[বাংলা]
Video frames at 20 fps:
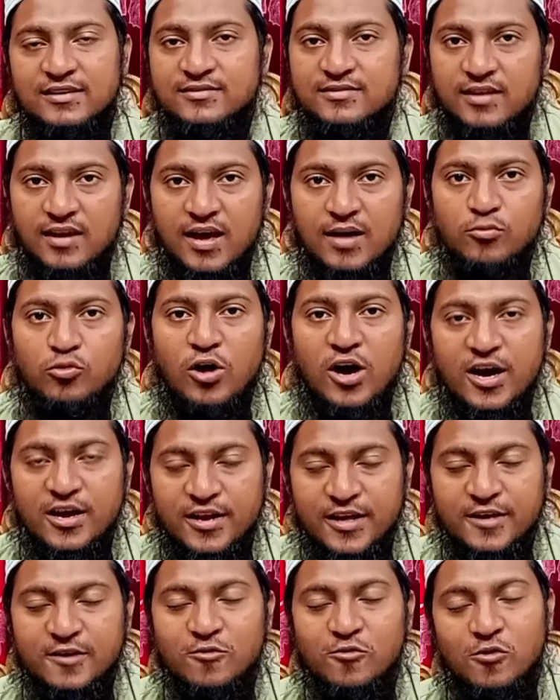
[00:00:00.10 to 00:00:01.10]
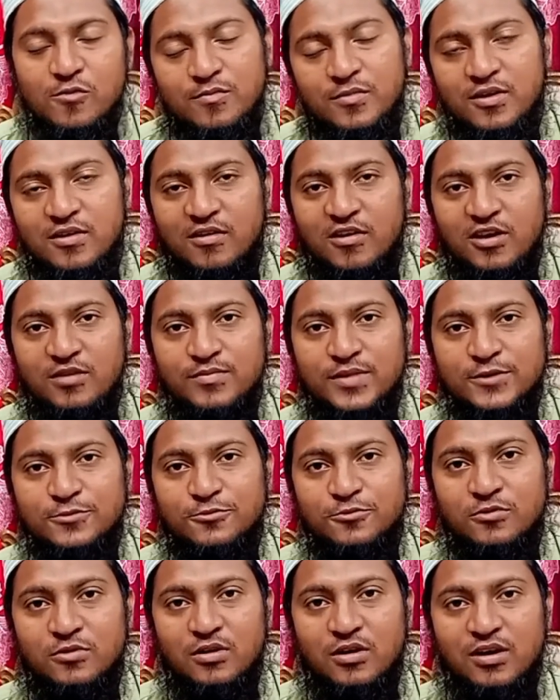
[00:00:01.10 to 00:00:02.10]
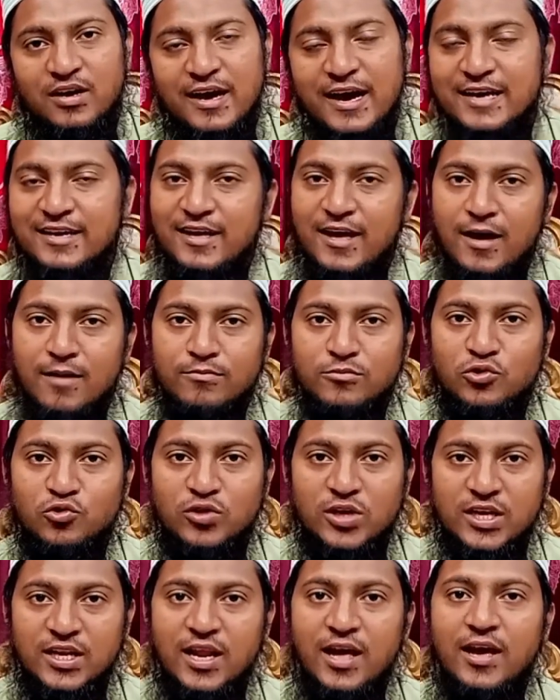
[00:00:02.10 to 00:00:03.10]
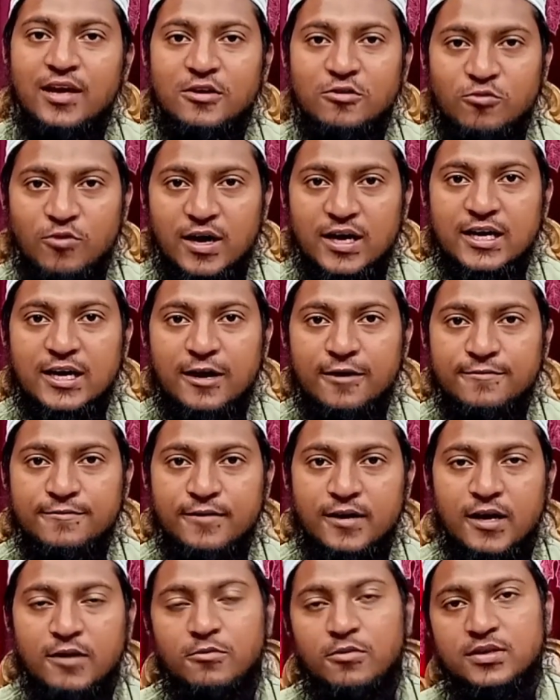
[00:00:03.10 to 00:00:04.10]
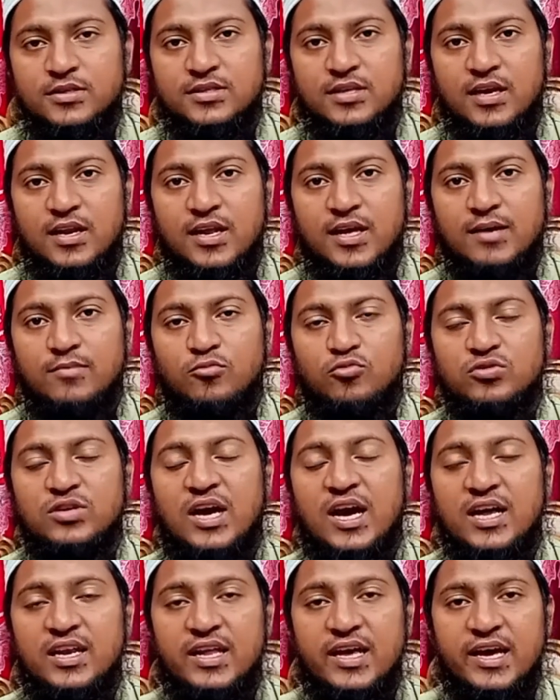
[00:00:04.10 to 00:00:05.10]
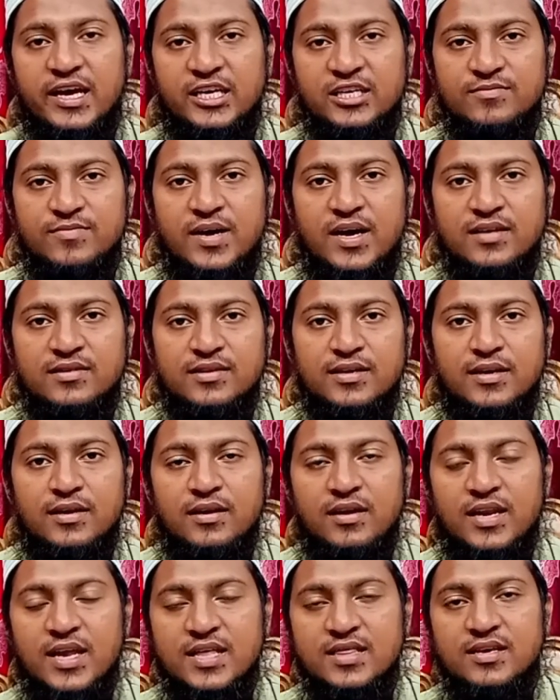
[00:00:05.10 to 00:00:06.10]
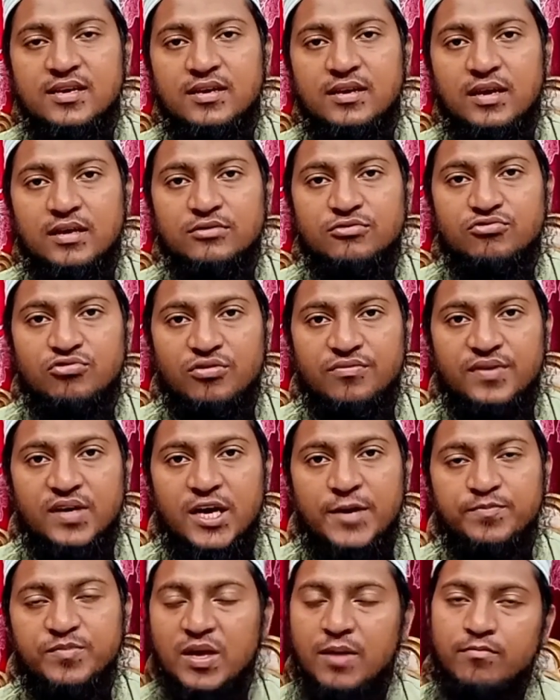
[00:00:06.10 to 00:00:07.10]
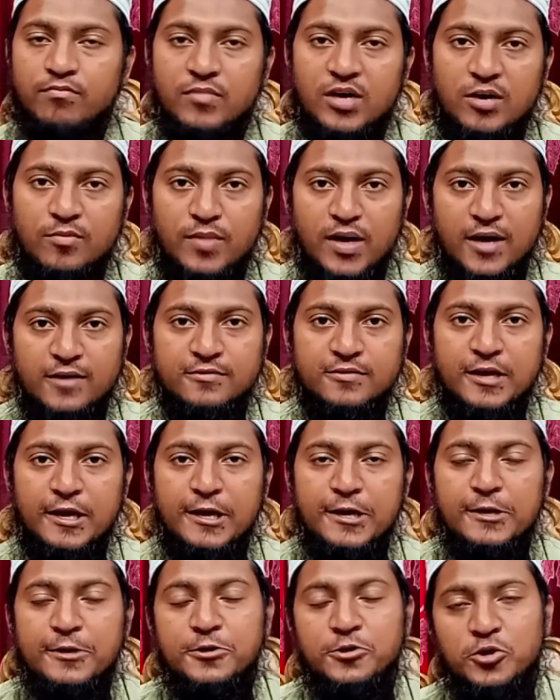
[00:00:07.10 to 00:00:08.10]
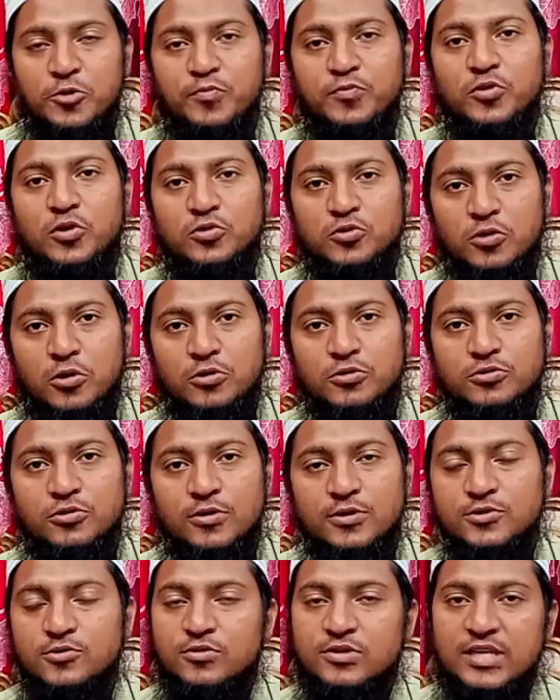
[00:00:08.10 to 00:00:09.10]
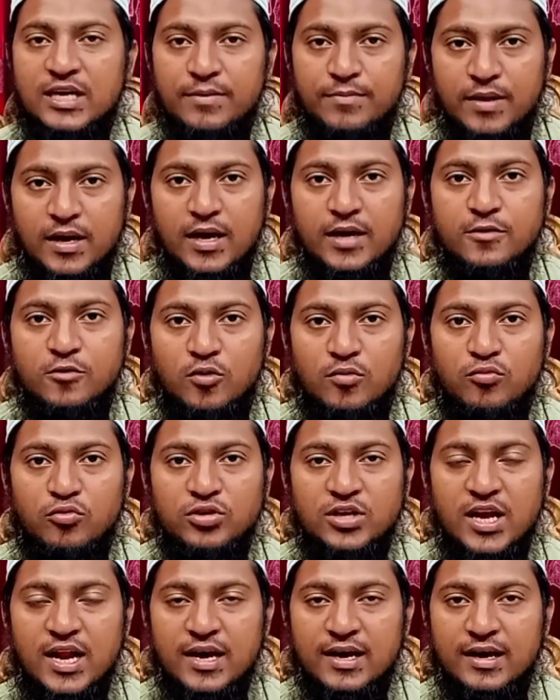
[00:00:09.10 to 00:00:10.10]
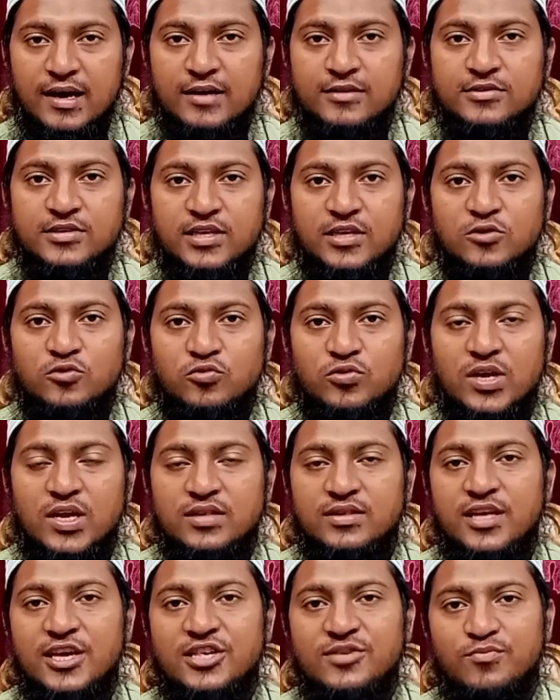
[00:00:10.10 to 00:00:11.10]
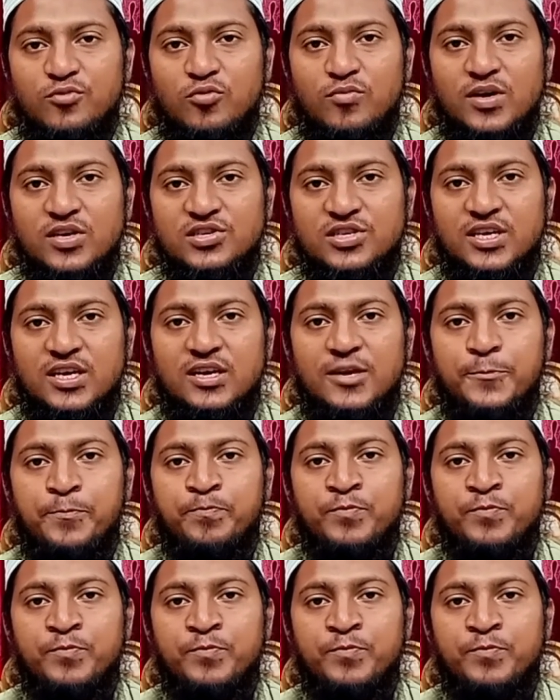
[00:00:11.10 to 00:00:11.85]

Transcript: আসসালামু আলাইকুম আরহামাতুল্লাহ আলহামদুলিল্লাহ ওয়াকাফা ওয়াসালামুন আলা ইবাদিহিল্লাদি নাস্তফা আম্মা বাদ সুপ্রিয় দর্শক শ্রোতা ভাই ও বোনেরা কাছের দূরে দেশ প্রবাসে